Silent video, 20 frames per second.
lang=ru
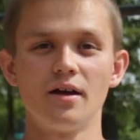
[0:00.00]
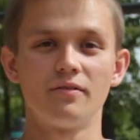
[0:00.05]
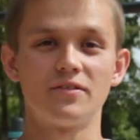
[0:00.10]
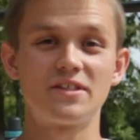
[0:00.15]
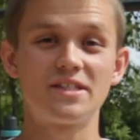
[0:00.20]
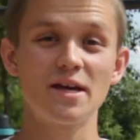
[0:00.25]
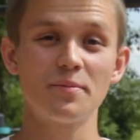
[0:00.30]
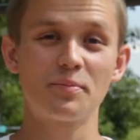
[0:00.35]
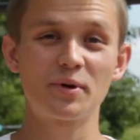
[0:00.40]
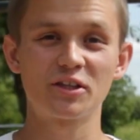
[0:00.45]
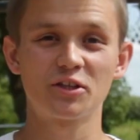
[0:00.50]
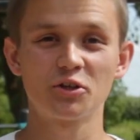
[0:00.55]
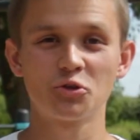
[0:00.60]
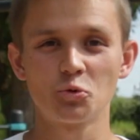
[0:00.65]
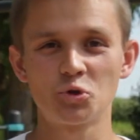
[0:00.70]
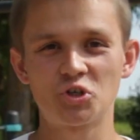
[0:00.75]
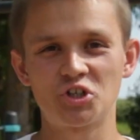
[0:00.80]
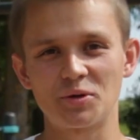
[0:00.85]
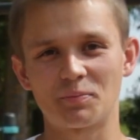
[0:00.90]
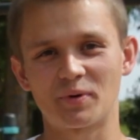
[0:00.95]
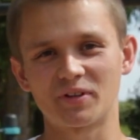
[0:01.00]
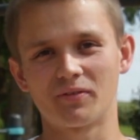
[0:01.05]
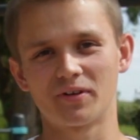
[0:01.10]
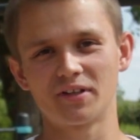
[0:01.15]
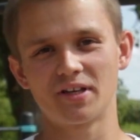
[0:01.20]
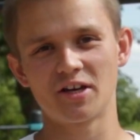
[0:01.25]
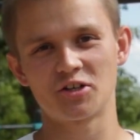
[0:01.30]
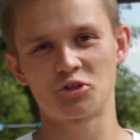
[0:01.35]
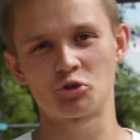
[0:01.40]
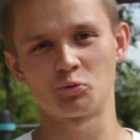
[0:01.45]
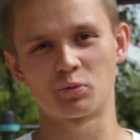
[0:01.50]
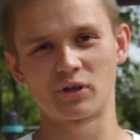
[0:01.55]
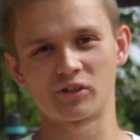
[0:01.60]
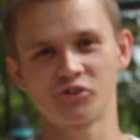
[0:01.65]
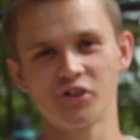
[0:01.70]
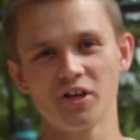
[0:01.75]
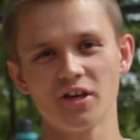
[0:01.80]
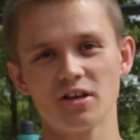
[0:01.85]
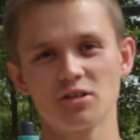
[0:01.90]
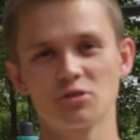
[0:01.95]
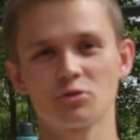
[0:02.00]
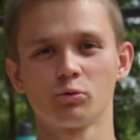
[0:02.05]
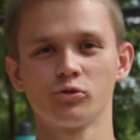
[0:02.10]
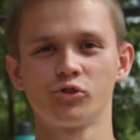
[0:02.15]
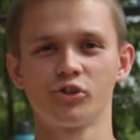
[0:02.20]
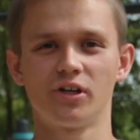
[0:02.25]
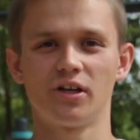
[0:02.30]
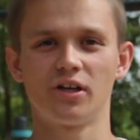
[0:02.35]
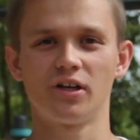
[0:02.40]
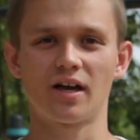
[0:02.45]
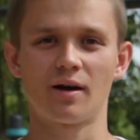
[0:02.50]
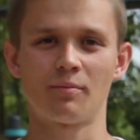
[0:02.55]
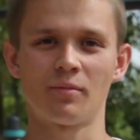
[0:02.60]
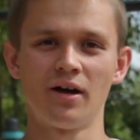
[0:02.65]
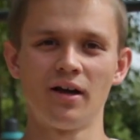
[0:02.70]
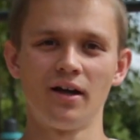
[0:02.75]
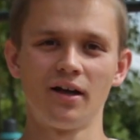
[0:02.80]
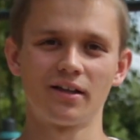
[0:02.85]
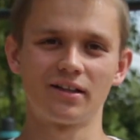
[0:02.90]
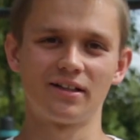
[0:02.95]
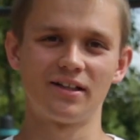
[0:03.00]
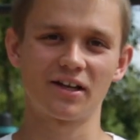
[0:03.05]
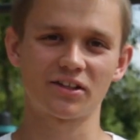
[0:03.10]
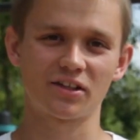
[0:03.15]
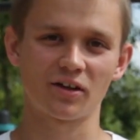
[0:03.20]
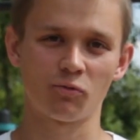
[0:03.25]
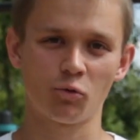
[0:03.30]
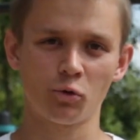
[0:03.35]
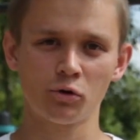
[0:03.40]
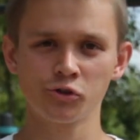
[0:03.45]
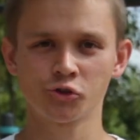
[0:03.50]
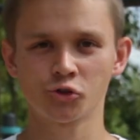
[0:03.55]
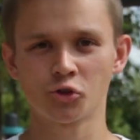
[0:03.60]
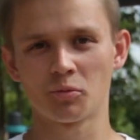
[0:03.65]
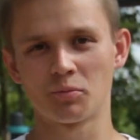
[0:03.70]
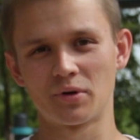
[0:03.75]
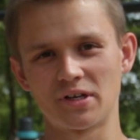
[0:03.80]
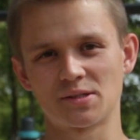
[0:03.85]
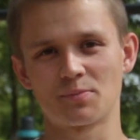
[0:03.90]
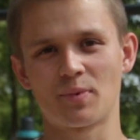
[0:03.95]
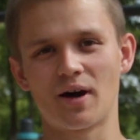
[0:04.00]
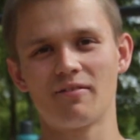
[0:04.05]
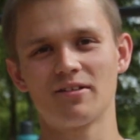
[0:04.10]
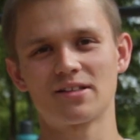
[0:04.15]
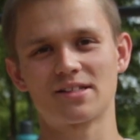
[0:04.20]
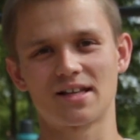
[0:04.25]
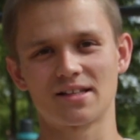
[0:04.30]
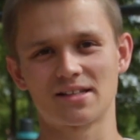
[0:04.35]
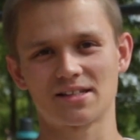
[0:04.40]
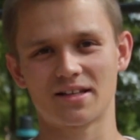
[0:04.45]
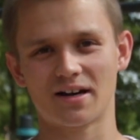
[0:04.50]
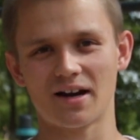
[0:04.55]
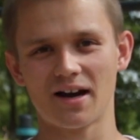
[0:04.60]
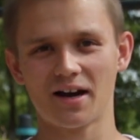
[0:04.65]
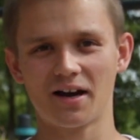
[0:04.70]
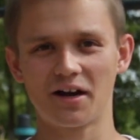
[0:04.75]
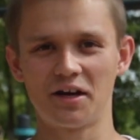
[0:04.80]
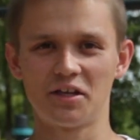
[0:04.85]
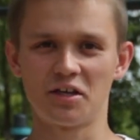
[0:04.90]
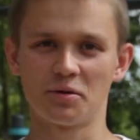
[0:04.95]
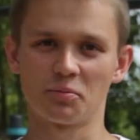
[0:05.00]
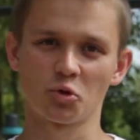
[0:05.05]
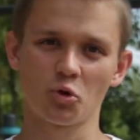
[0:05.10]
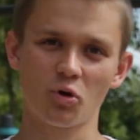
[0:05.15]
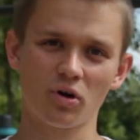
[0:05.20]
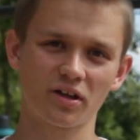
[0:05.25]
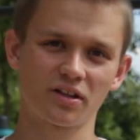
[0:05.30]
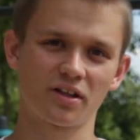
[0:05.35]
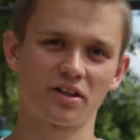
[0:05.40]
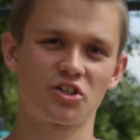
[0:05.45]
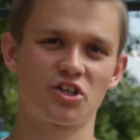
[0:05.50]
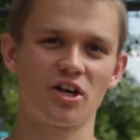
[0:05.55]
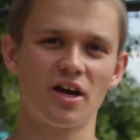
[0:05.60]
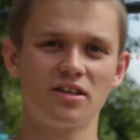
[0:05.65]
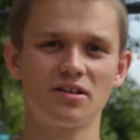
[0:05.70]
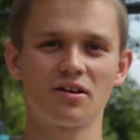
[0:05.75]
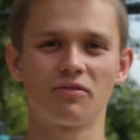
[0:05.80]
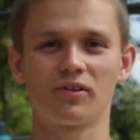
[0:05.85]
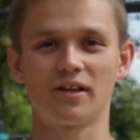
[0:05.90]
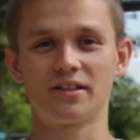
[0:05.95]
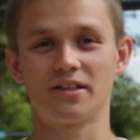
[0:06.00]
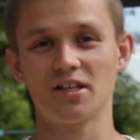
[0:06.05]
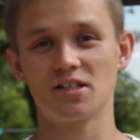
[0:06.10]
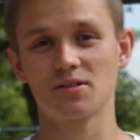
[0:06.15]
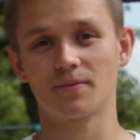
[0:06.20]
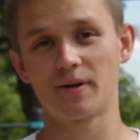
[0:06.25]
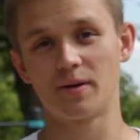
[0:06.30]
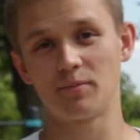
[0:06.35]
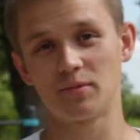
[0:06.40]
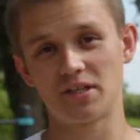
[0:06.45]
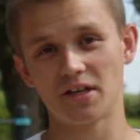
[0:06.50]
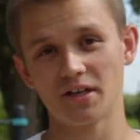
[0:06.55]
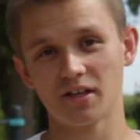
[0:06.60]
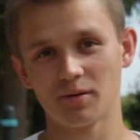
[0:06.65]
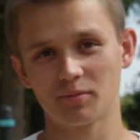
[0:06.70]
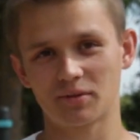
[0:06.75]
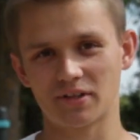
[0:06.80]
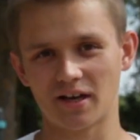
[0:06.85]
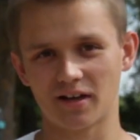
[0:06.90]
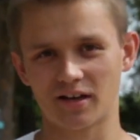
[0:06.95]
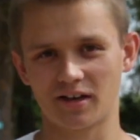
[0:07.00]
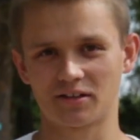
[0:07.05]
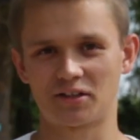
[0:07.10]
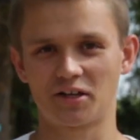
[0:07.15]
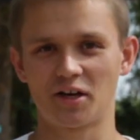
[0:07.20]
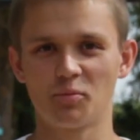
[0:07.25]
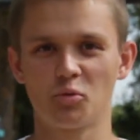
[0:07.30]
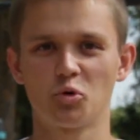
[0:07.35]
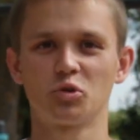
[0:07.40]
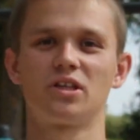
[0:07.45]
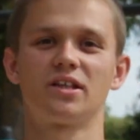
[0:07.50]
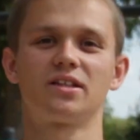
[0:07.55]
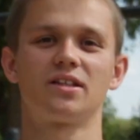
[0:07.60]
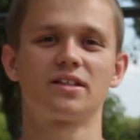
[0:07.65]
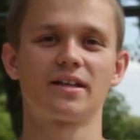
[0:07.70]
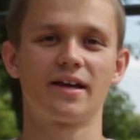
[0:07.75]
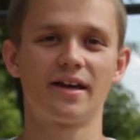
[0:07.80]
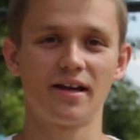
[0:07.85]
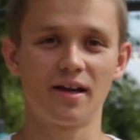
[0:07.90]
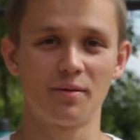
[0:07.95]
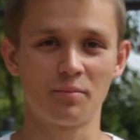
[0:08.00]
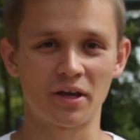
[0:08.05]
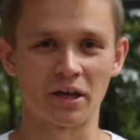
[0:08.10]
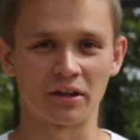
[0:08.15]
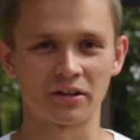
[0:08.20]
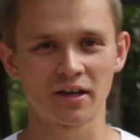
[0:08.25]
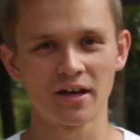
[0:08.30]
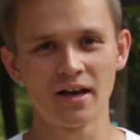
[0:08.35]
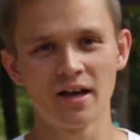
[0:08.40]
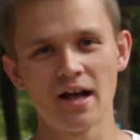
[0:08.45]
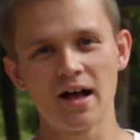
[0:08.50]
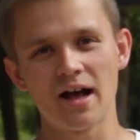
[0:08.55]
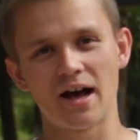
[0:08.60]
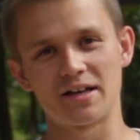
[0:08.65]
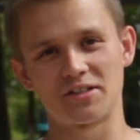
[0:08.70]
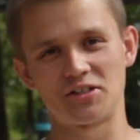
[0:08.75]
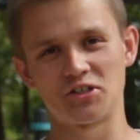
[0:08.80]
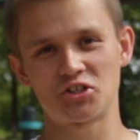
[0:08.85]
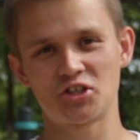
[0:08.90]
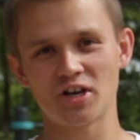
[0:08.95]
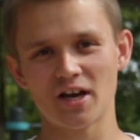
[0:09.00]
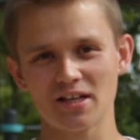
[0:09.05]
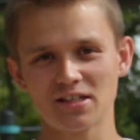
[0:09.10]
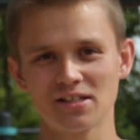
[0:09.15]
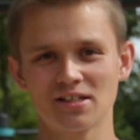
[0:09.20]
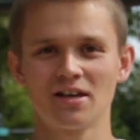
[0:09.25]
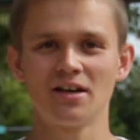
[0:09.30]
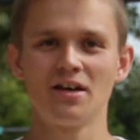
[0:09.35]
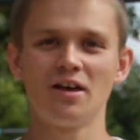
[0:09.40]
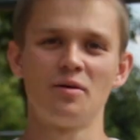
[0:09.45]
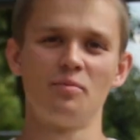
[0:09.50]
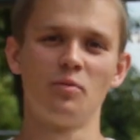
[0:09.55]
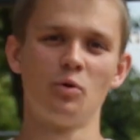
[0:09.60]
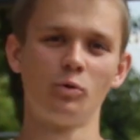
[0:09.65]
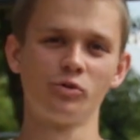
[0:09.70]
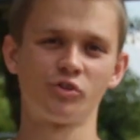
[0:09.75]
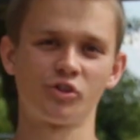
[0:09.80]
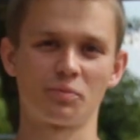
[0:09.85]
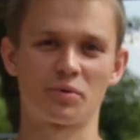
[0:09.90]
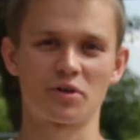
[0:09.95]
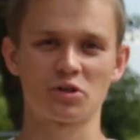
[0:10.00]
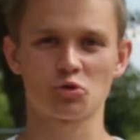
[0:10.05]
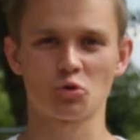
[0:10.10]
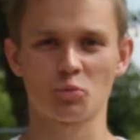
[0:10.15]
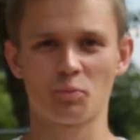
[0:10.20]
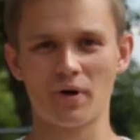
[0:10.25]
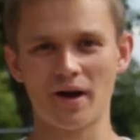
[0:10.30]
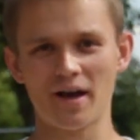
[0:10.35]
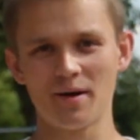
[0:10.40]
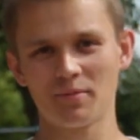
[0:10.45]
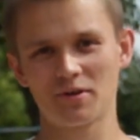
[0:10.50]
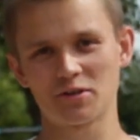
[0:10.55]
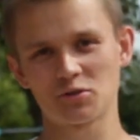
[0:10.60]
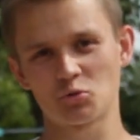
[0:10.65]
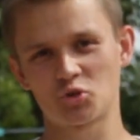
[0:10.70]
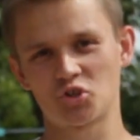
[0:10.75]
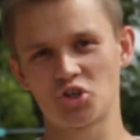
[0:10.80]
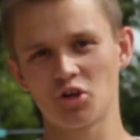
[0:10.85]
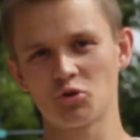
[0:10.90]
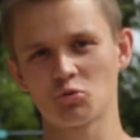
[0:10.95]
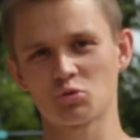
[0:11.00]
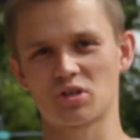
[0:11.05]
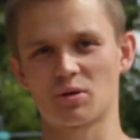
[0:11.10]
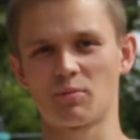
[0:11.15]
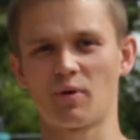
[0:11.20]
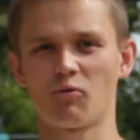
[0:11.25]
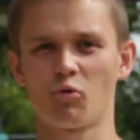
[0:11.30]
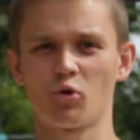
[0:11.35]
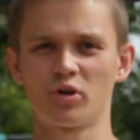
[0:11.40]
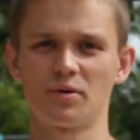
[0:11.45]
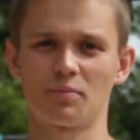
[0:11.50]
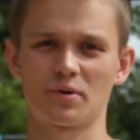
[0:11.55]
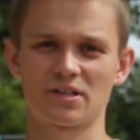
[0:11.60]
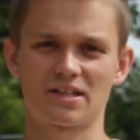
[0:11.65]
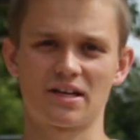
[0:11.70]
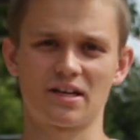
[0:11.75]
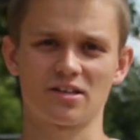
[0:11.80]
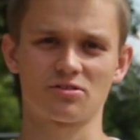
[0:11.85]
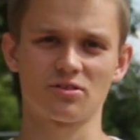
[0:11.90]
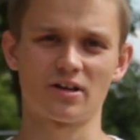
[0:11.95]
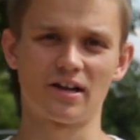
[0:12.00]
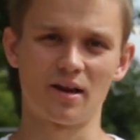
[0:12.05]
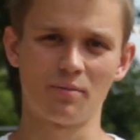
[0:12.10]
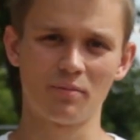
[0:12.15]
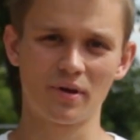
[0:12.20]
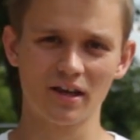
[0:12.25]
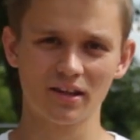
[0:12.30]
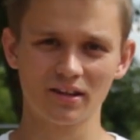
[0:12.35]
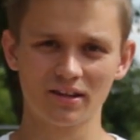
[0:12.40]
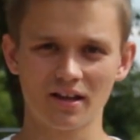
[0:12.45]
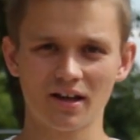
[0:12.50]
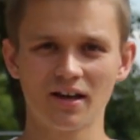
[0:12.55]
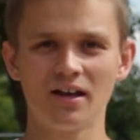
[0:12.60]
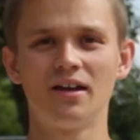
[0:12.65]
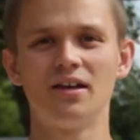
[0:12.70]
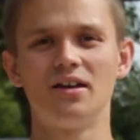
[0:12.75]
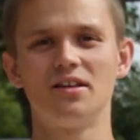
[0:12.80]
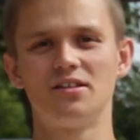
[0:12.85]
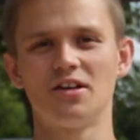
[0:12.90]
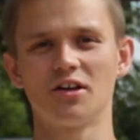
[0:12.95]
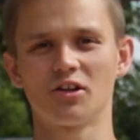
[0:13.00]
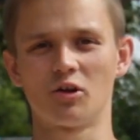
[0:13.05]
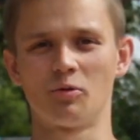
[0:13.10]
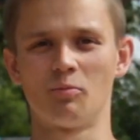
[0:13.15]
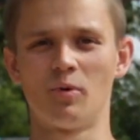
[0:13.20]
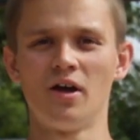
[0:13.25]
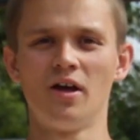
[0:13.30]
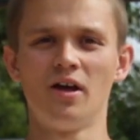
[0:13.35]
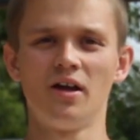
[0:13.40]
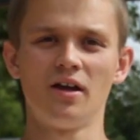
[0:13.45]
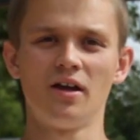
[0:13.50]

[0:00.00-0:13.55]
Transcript: Все предыдущие подводящие упражнения служили нам для того, чтобы избавиться от страха и немного начать владеть своим телом так, как требует этот элемент. А сейчас мы уже приступаем к изучению самого непосредственно элемента и делаем